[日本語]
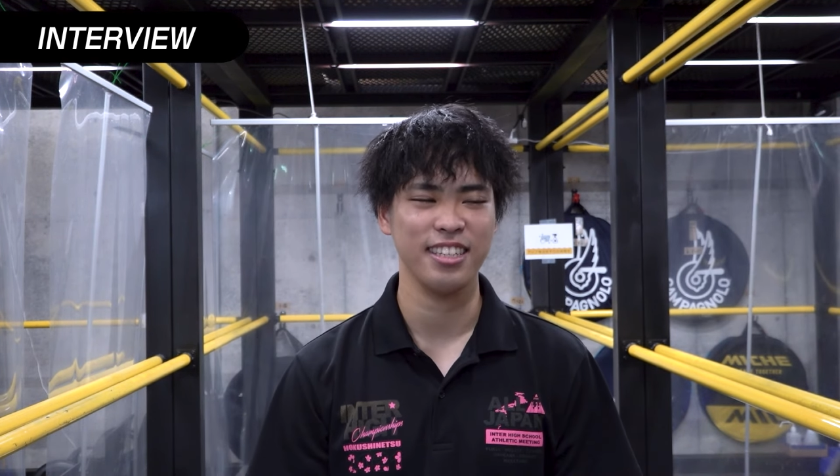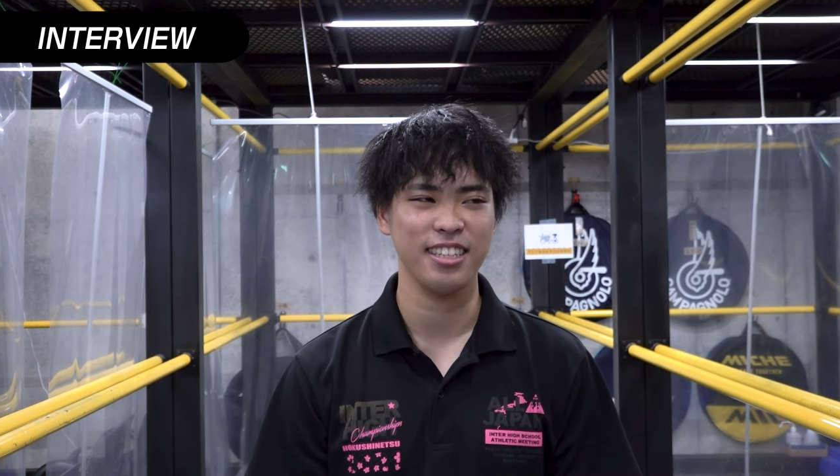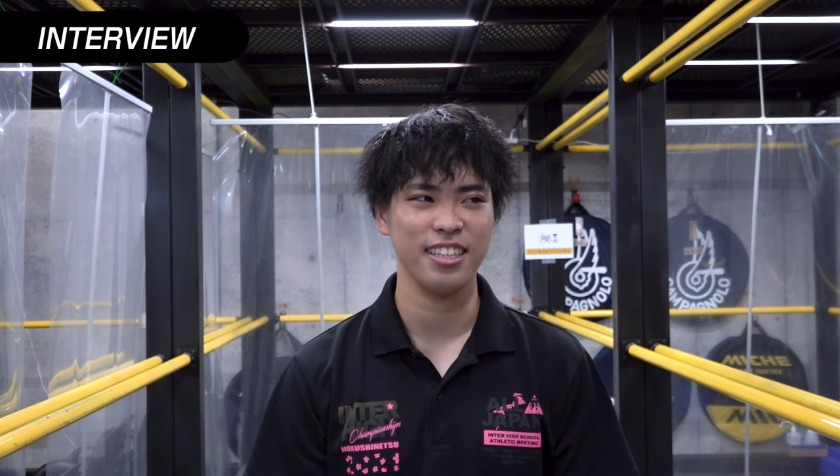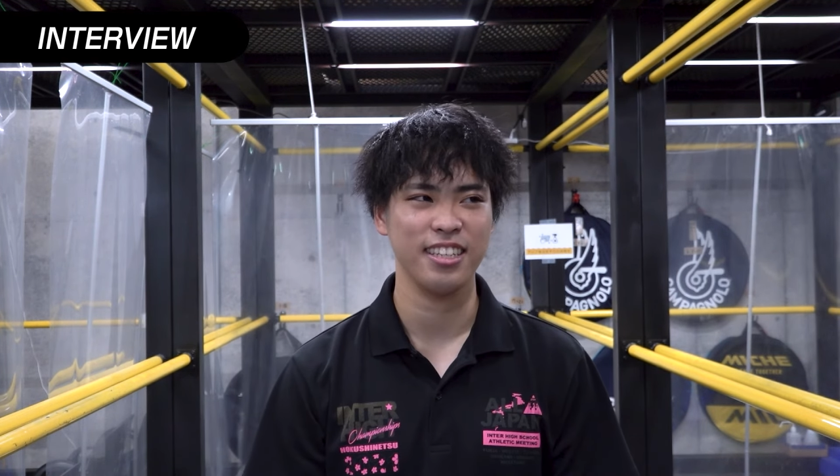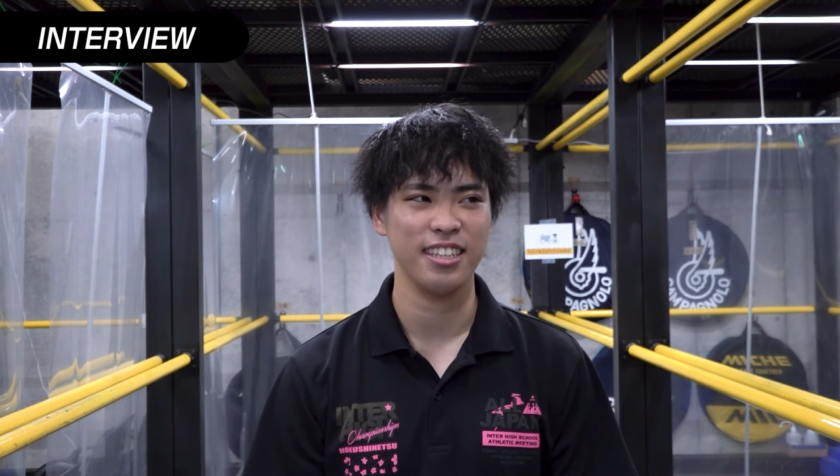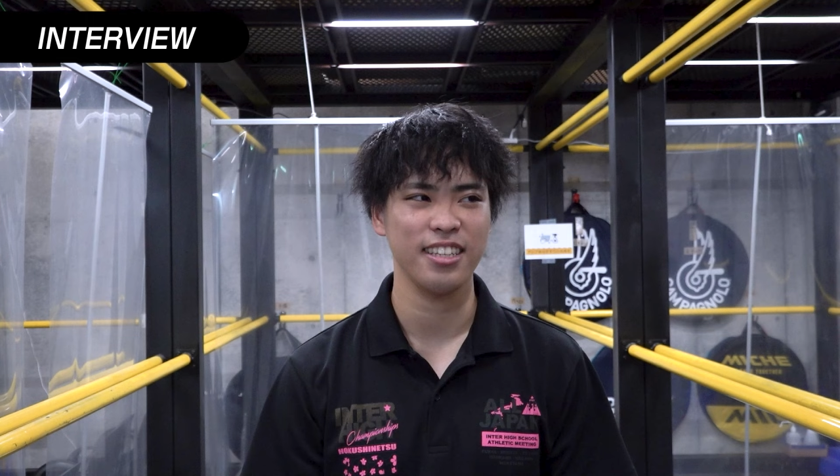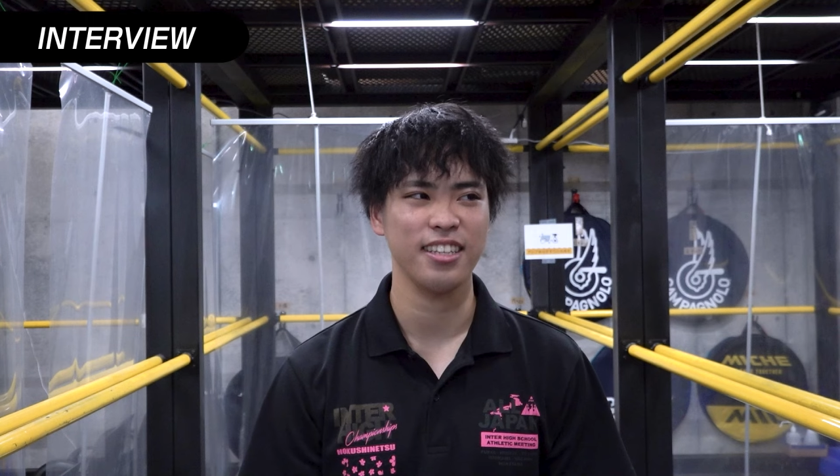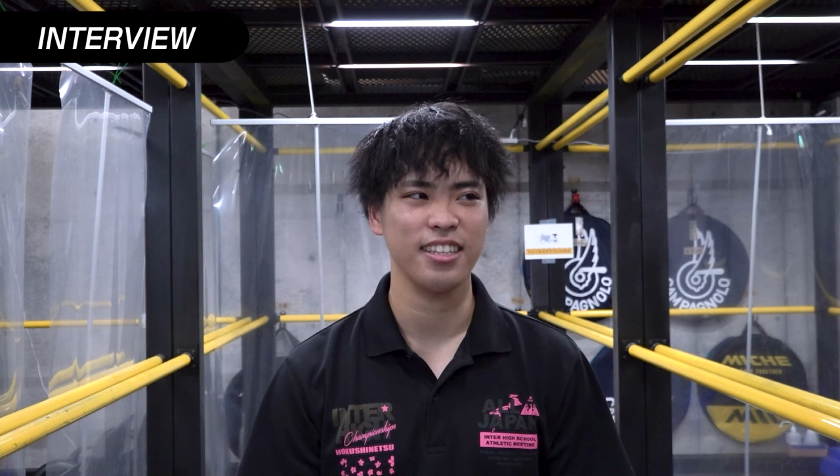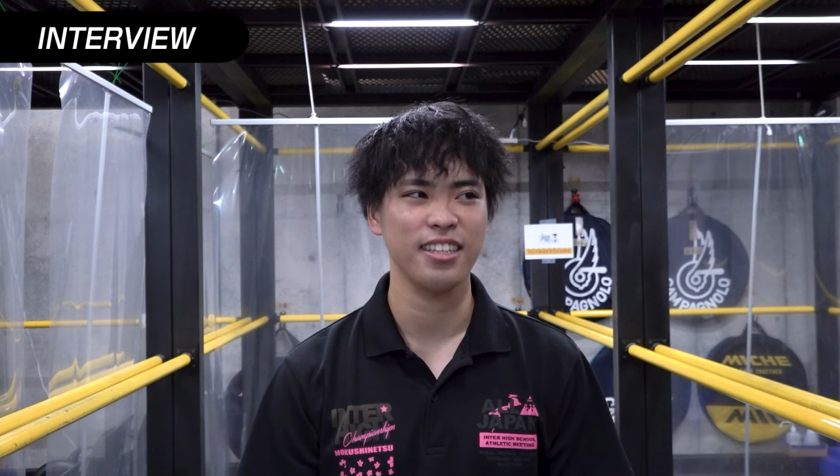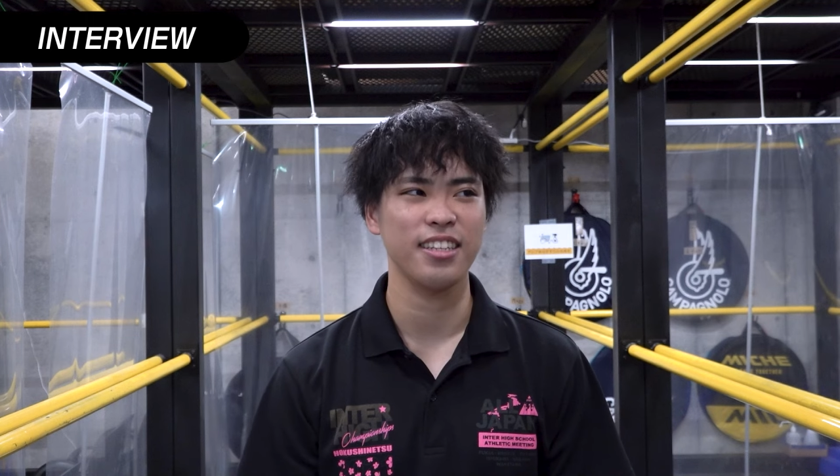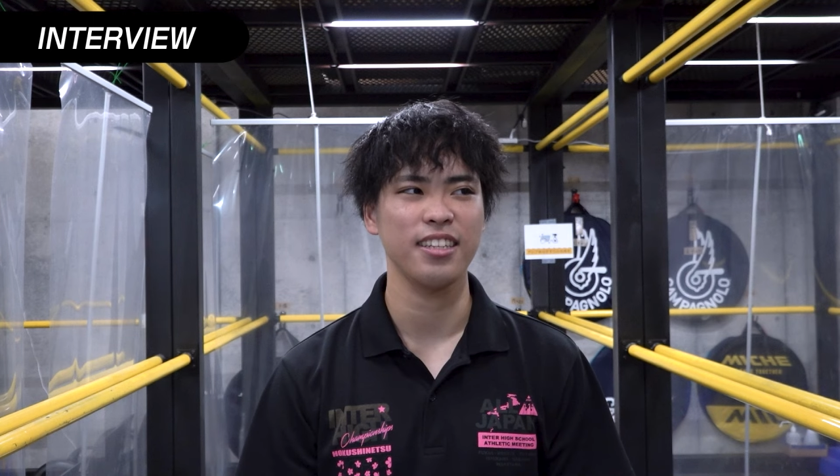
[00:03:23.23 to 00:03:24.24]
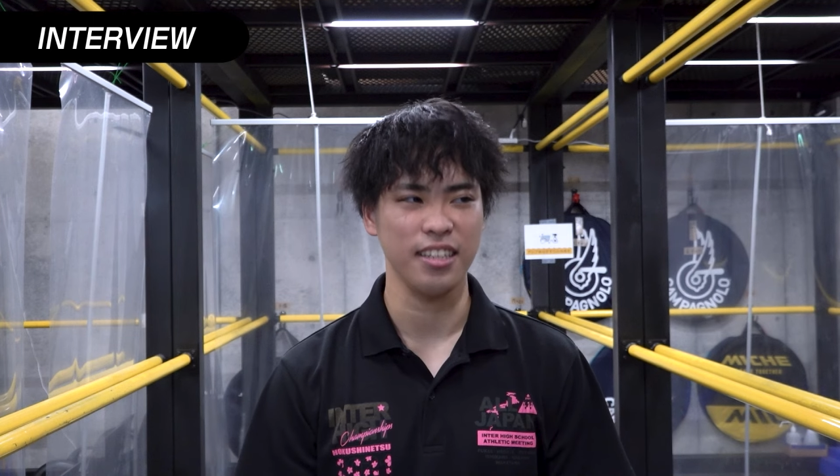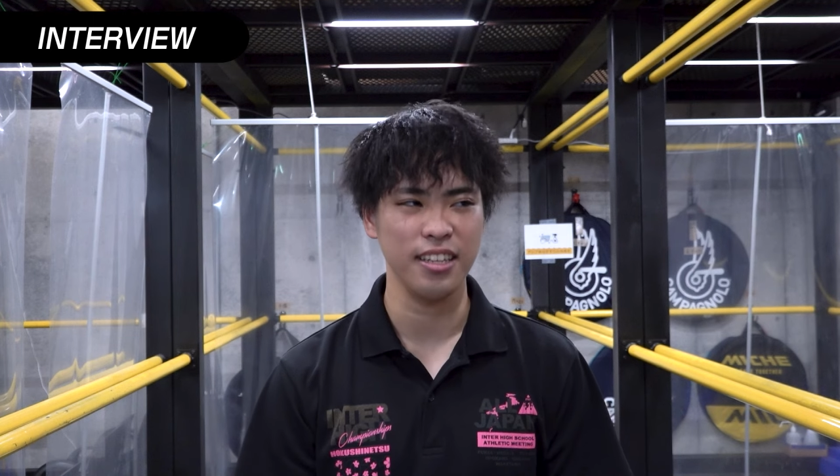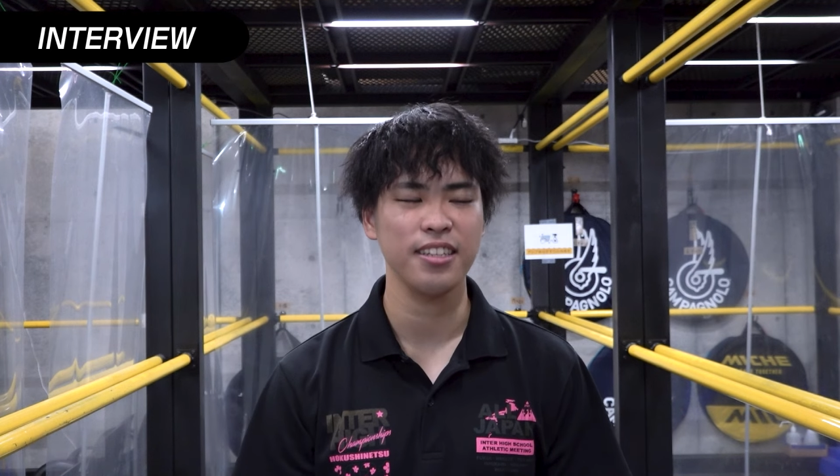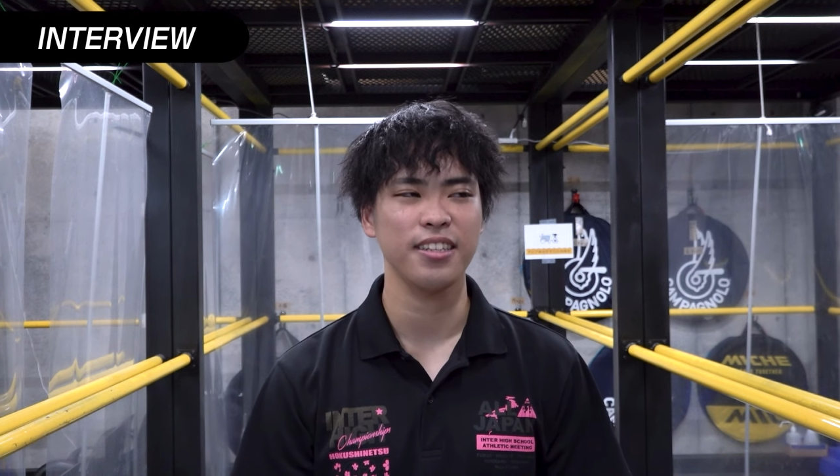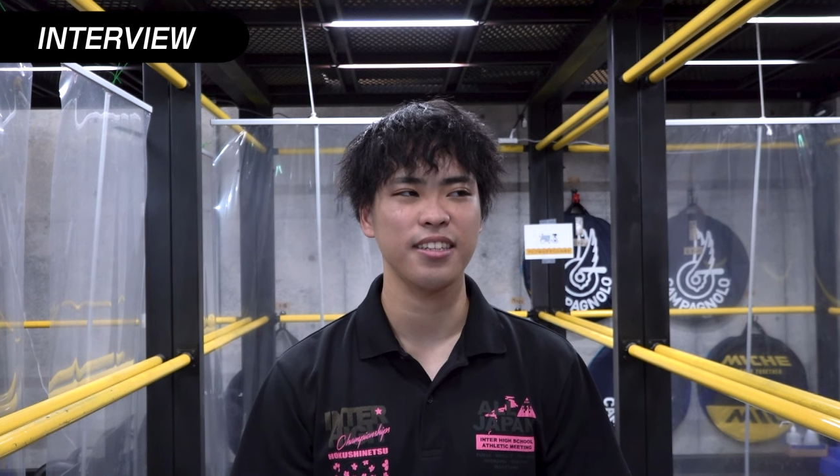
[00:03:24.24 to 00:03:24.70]
本デビューして
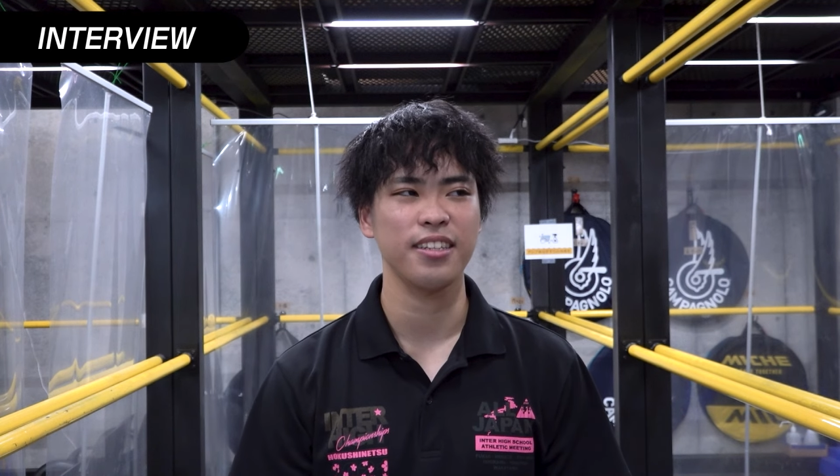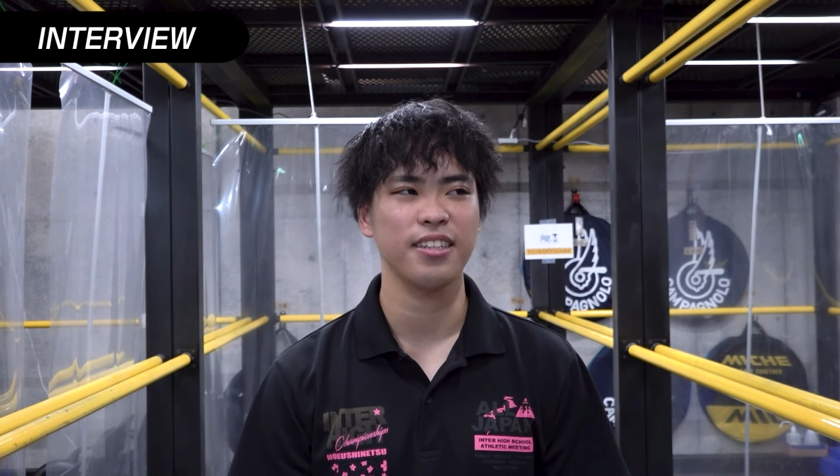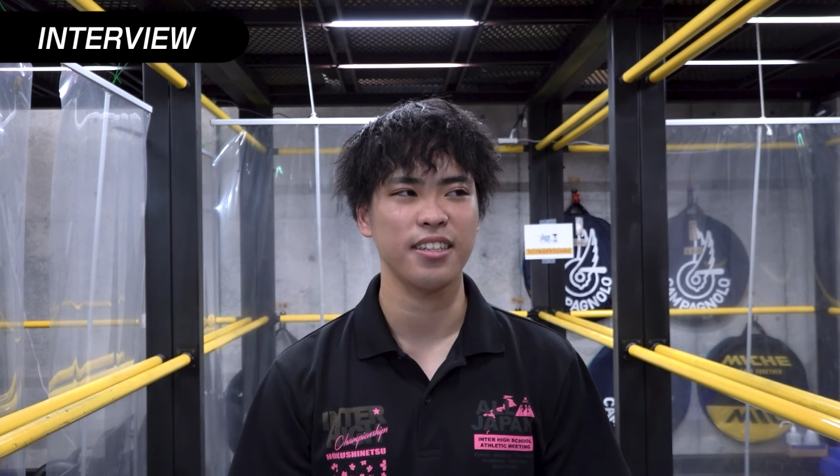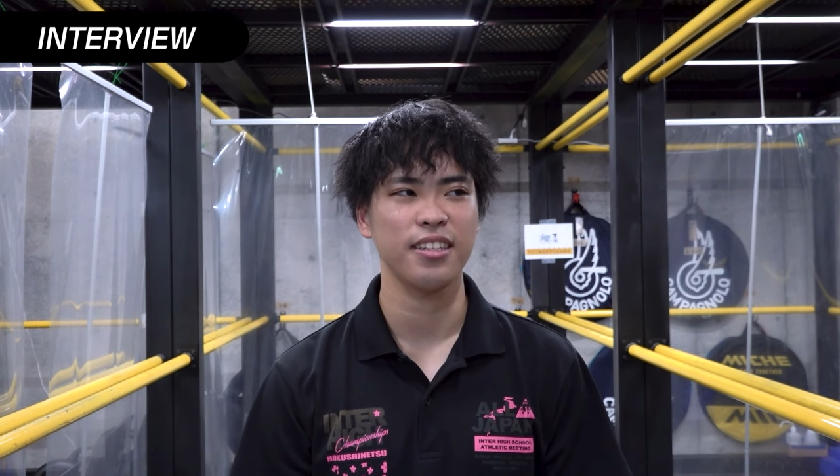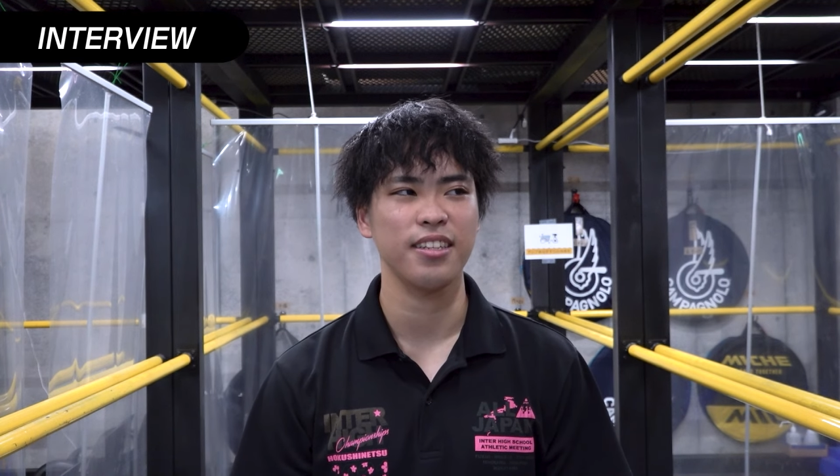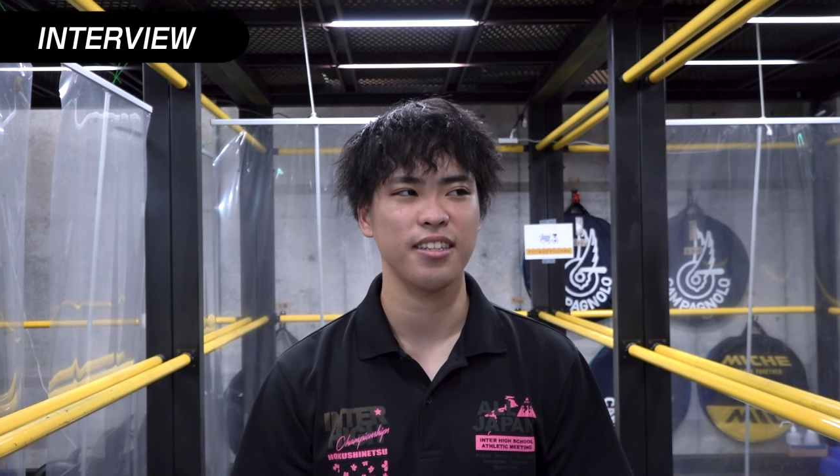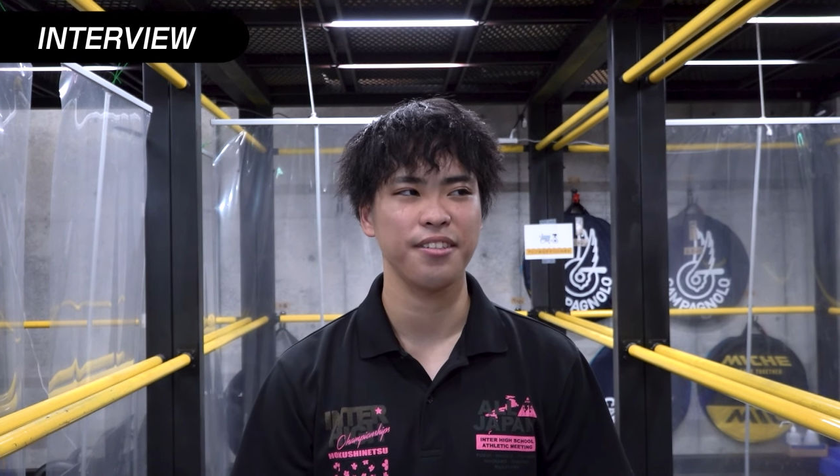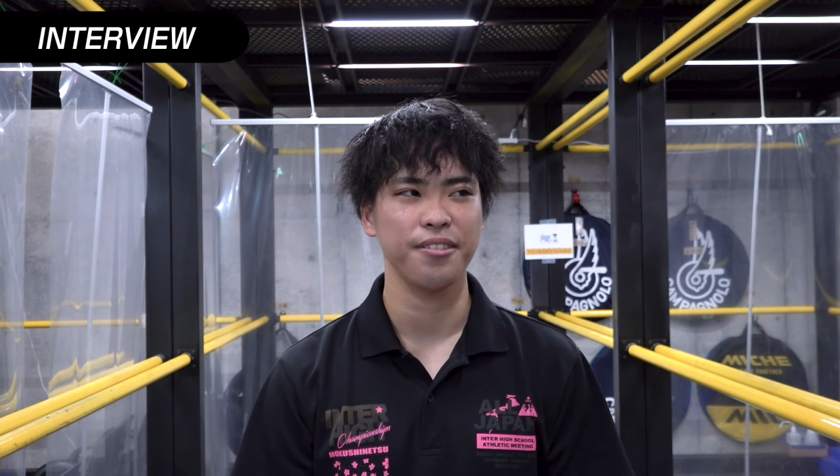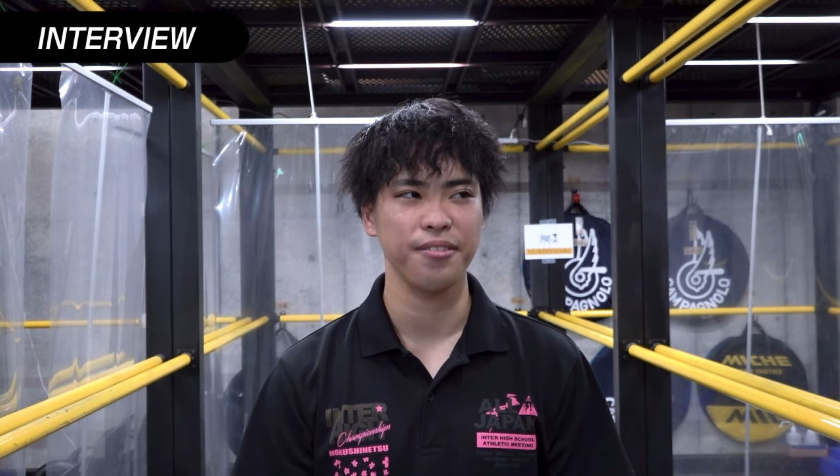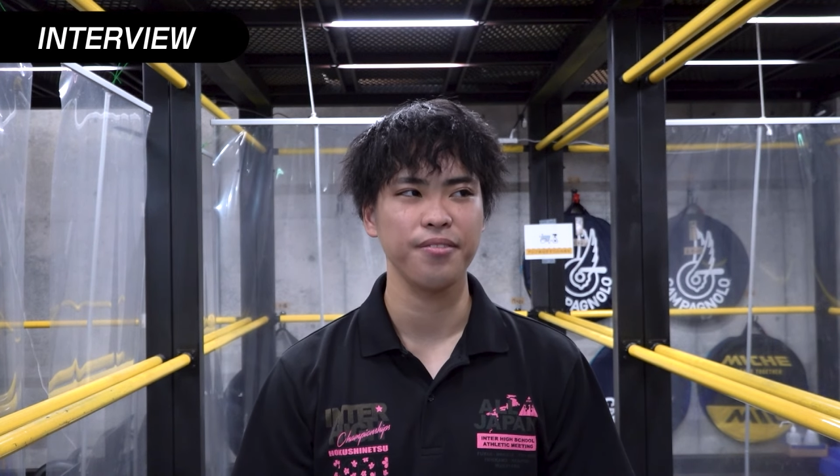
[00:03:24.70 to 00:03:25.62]
まだ間もないですけど、